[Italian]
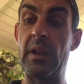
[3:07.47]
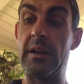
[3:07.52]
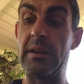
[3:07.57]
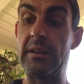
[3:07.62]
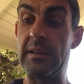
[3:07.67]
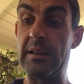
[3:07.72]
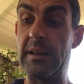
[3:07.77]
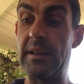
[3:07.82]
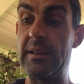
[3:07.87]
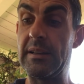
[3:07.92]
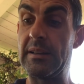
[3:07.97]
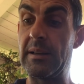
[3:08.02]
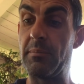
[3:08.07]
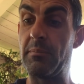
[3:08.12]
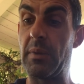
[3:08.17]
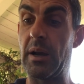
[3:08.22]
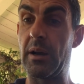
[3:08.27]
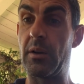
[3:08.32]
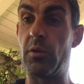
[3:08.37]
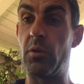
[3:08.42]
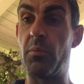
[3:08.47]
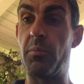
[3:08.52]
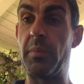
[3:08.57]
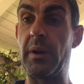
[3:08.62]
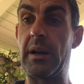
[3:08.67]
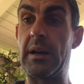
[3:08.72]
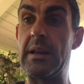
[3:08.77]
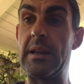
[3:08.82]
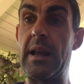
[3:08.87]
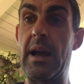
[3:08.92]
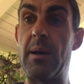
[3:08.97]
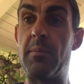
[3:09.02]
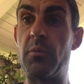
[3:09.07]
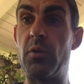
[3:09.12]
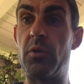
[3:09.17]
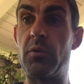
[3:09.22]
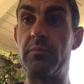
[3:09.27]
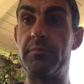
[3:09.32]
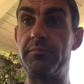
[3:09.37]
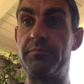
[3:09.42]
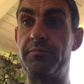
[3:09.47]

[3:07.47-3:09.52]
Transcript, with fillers: Di che tabacco parliamo?